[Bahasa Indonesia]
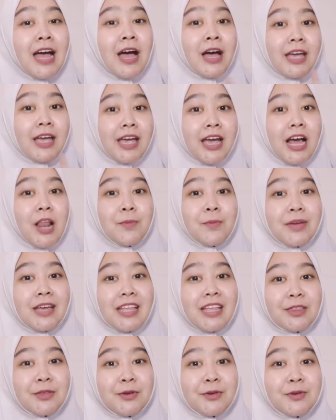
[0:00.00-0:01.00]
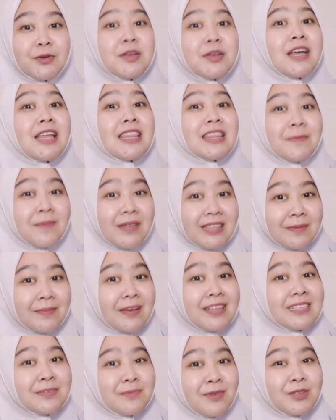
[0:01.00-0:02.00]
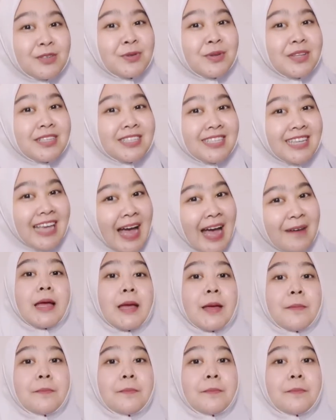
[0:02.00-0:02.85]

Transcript: Oke kalau begitu teman-teman semua sudah siap?